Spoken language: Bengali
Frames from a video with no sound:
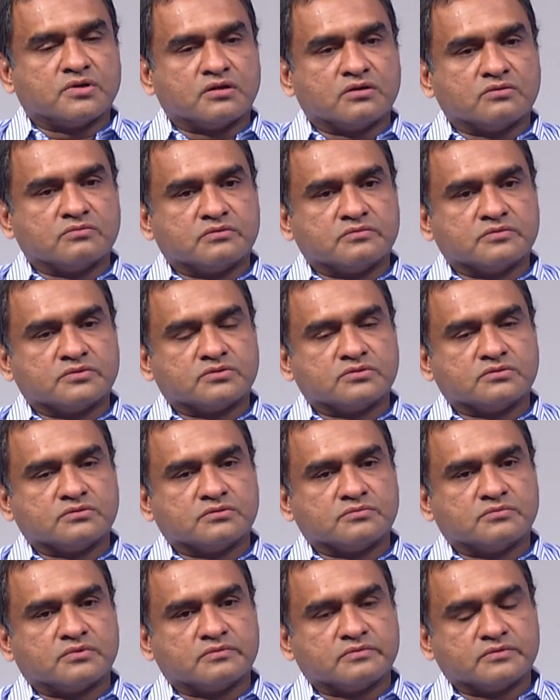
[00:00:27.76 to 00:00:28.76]
ভালোভাবে
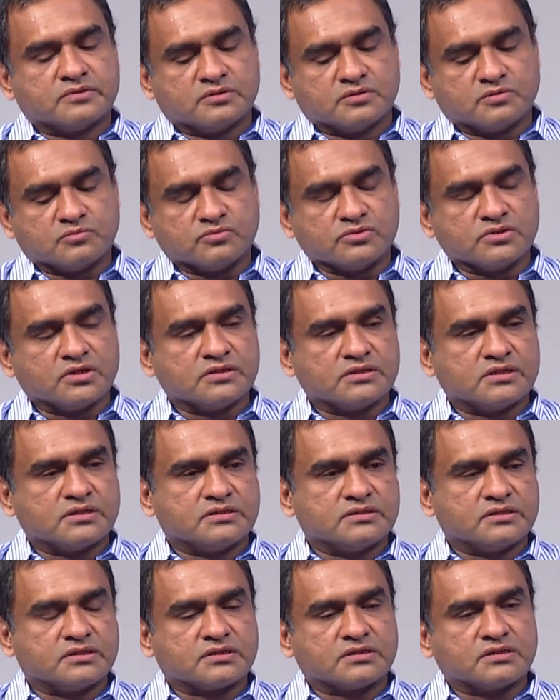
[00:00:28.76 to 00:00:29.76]
সুন্দরভাবে বোঝা যায়
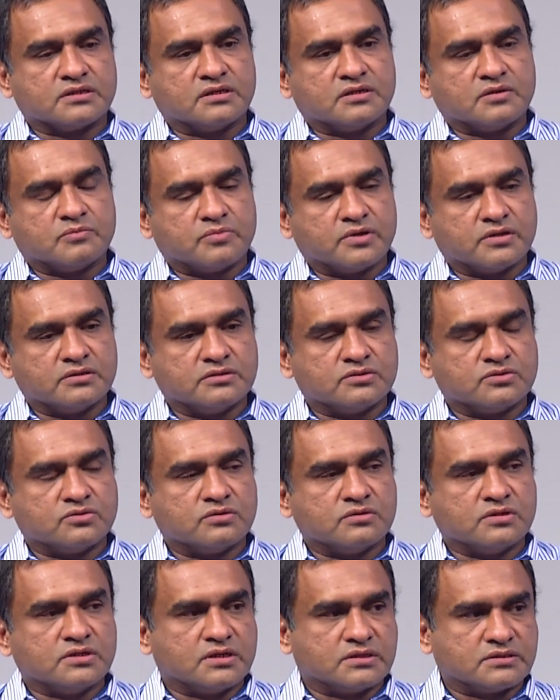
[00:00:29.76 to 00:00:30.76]
যে একটা পানির
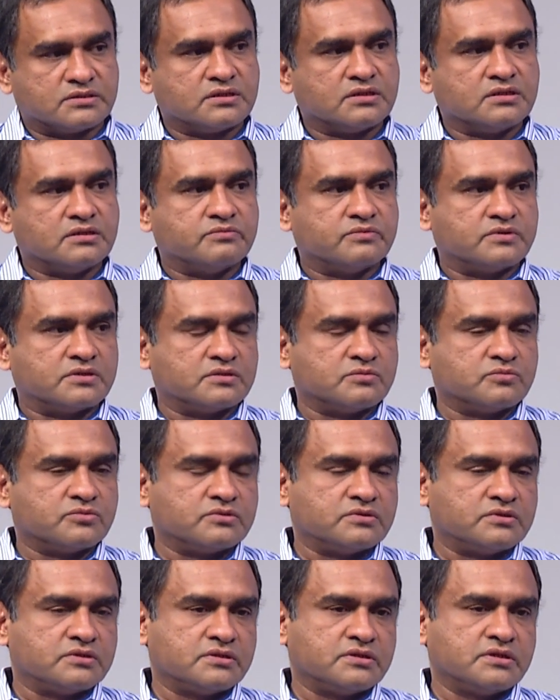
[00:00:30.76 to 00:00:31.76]
থলি আছে লিভারের
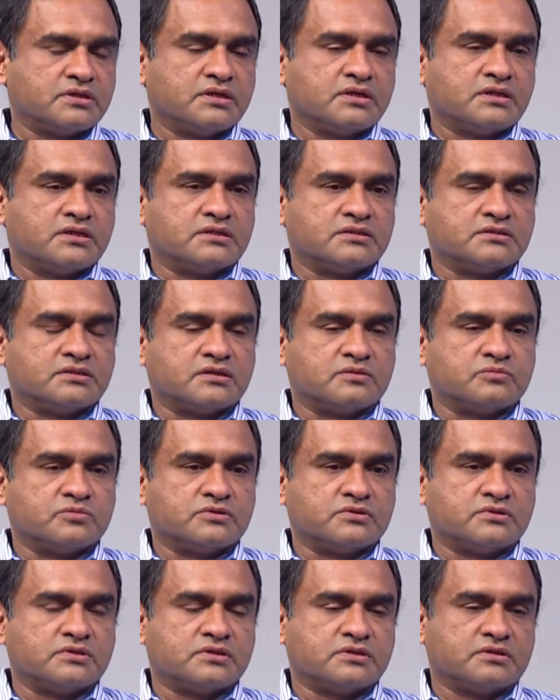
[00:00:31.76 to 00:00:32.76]
মধ্যে যার
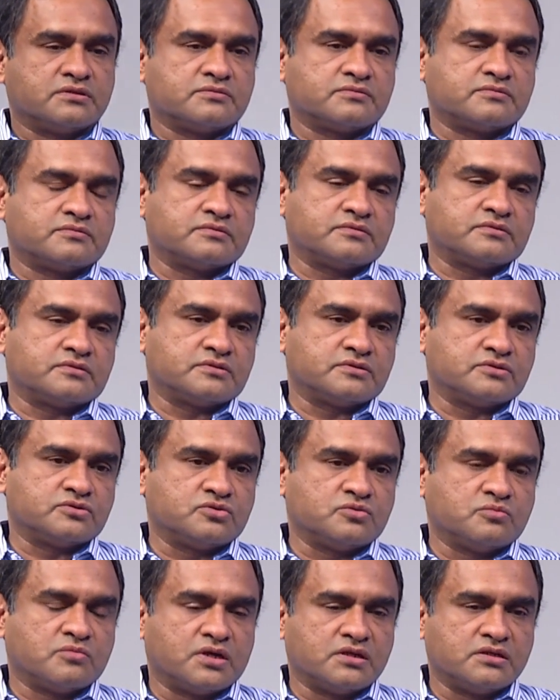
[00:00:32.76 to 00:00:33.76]
মধ্যে কিছু
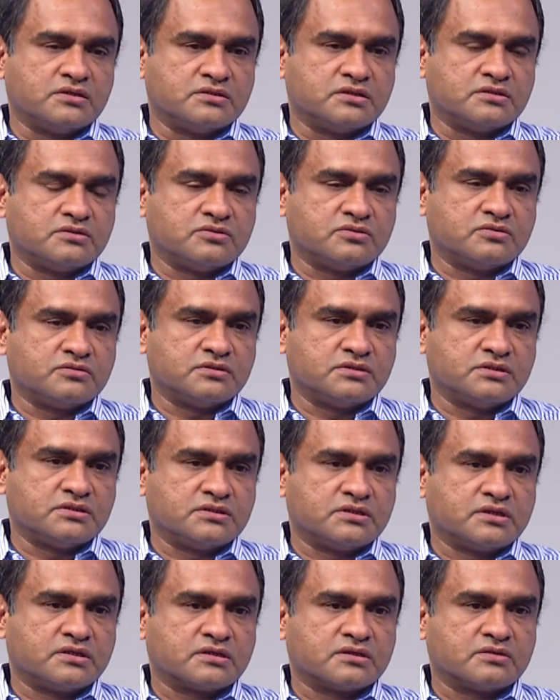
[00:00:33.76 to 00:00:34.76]
বালি জাতীয় জিনিস
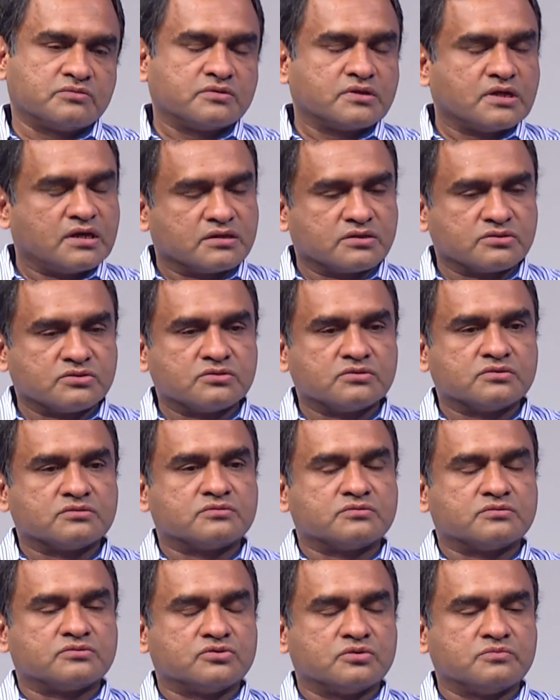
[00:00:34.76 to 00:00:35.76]
থাকে এবং আলট্রাসাউন্ডের
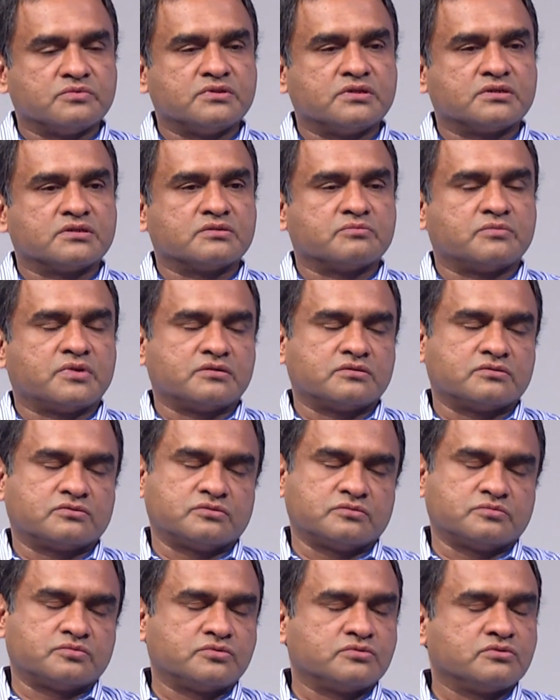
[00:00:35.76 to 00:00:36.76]
ছবি দেখে
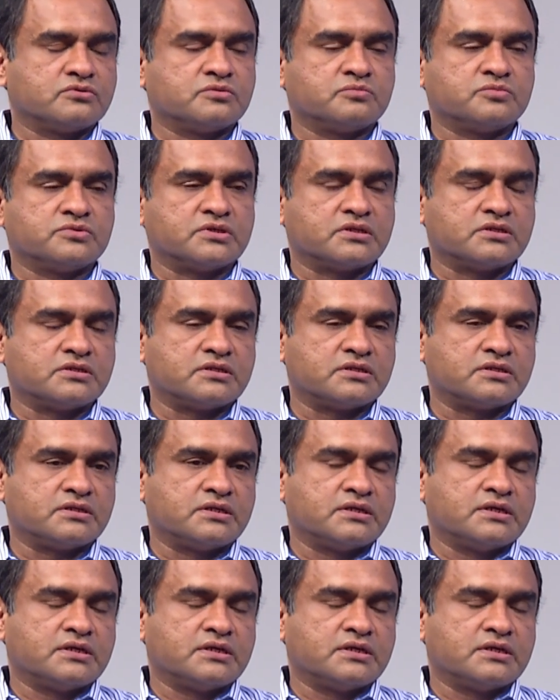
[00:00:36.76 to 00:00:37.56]
খুব সুন্দর বোঝা যায়